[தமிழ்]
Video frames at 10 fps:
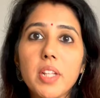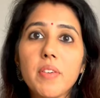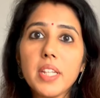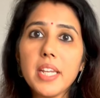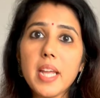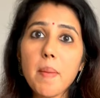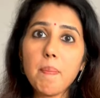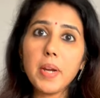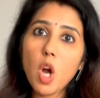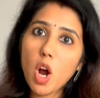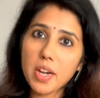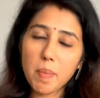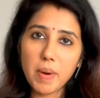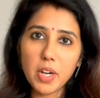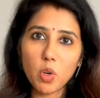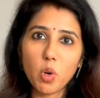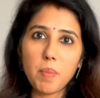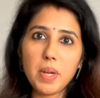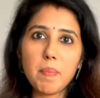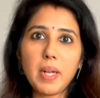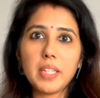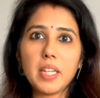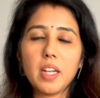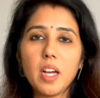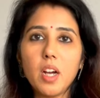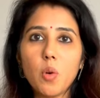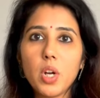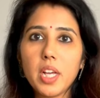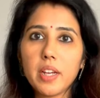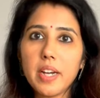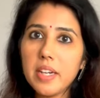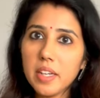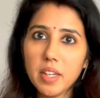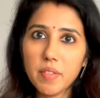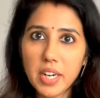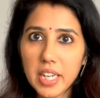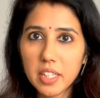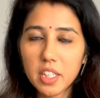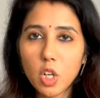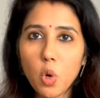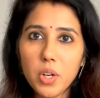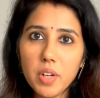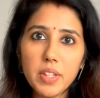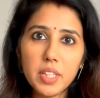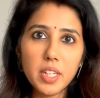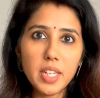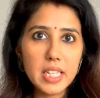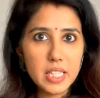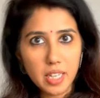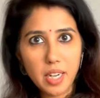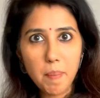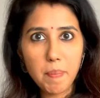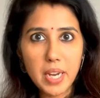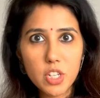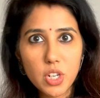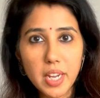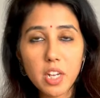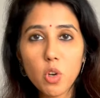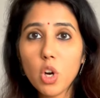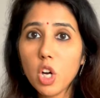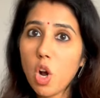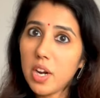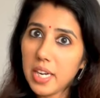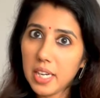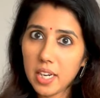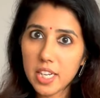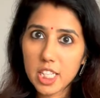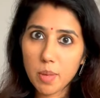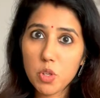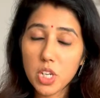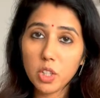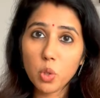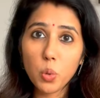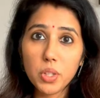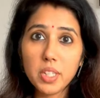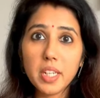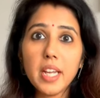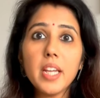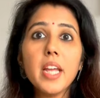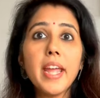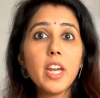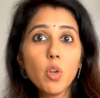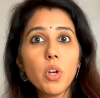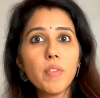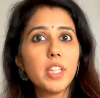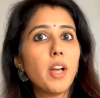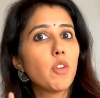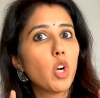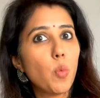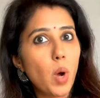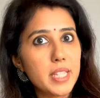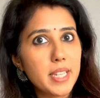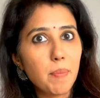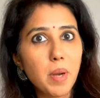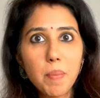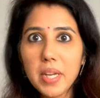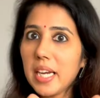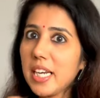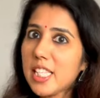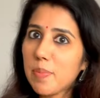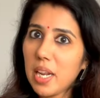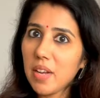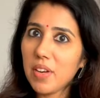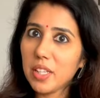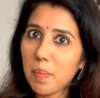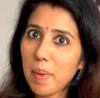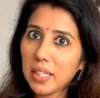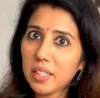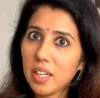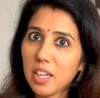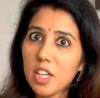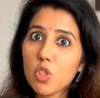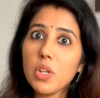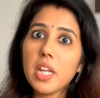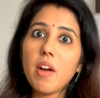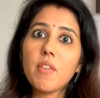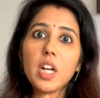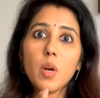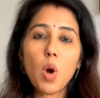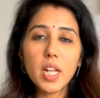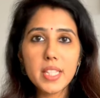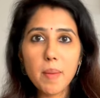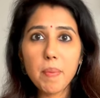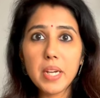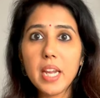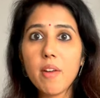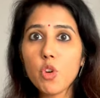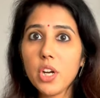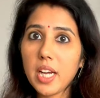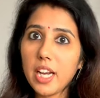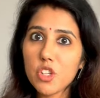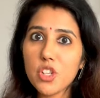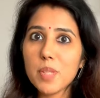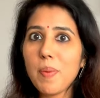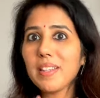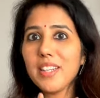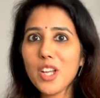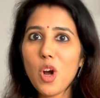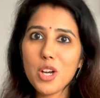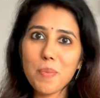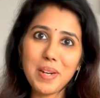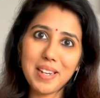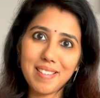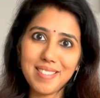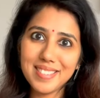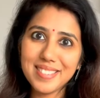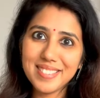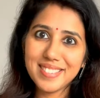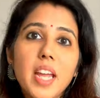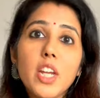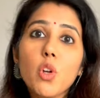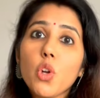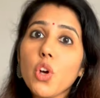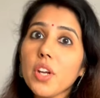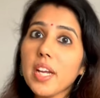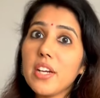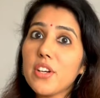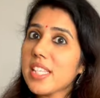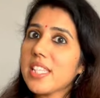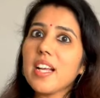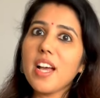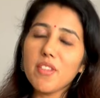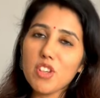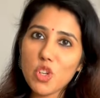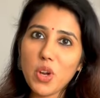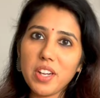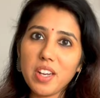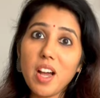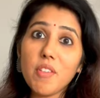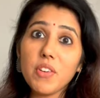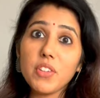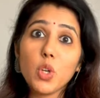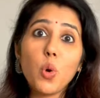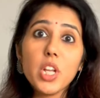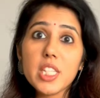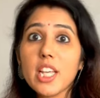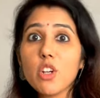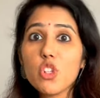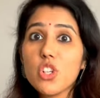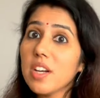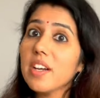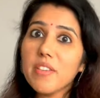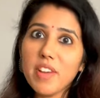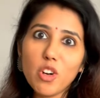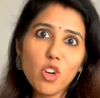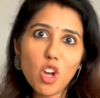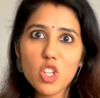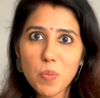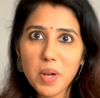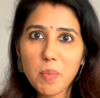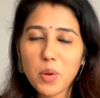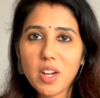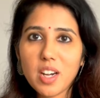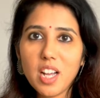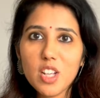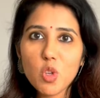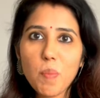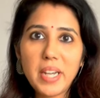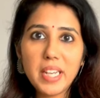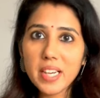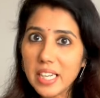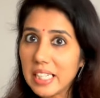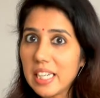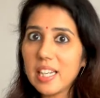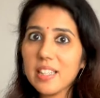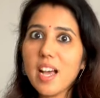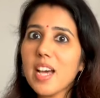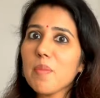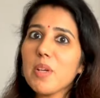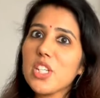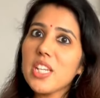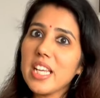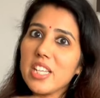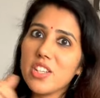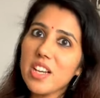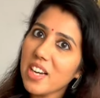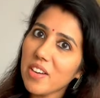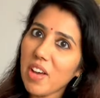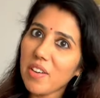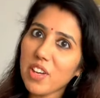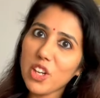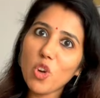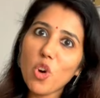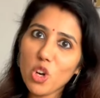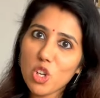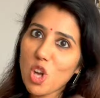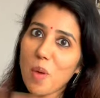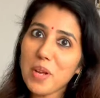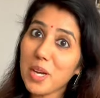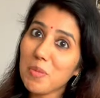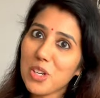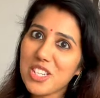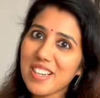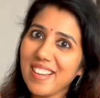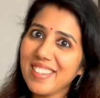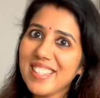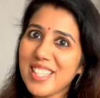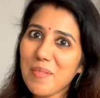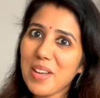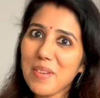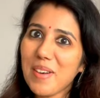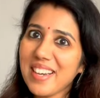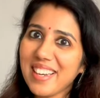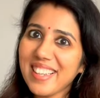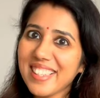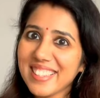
இது வந்து நீங்கள் எப்படி ஆர்டர் பண்ணும் அப்படின்னு பார்த்தீங்கன்னா உங்களுக்கு ரெண்டு வழி இருக்குது ஒன்று வந்து இன்ஸ்டாகிராம் பேஜ் லிங்க் உங்களுக்கு ஆல்ரெடி நான் டிஸ்கிரிப்ஷனில் அது கொடுத்துருக்கேன் இன்னொன்று வந்து அவங்களோட வாட்ஸ்அப் நம்பர் இங்கே டிஸ்பிளேல வருது பார்த்துக்கோங்க ஸோ நீங்கள் அவங்களுக்கு வாட்ஸ்அப் பண்ணி அவங்களோட கலெக்ஷன்ஸ் பார்த்து நீங்கள் ஆர்டர் பண்ணிக்கலாம் இன்னொரு ஒரு இன்ட்ரெஸ்டிங்கான விஷயம் என்னன்னா அவங்க வந்து கூடிய சீக்கிரம் சில்ட்ரன் வேரும் லான்ச் பண்ண போறாங்களாம் ஸோ மெட்டர்னிட்டிலேருந்து ஆரம்பிச்சு நீங்கள் சில்ட்ரன் வேர் வரைக்கும் உங்களோட ஷாப்பிங்கை முடிச்சிடலாம் சமையான மேட்டரில்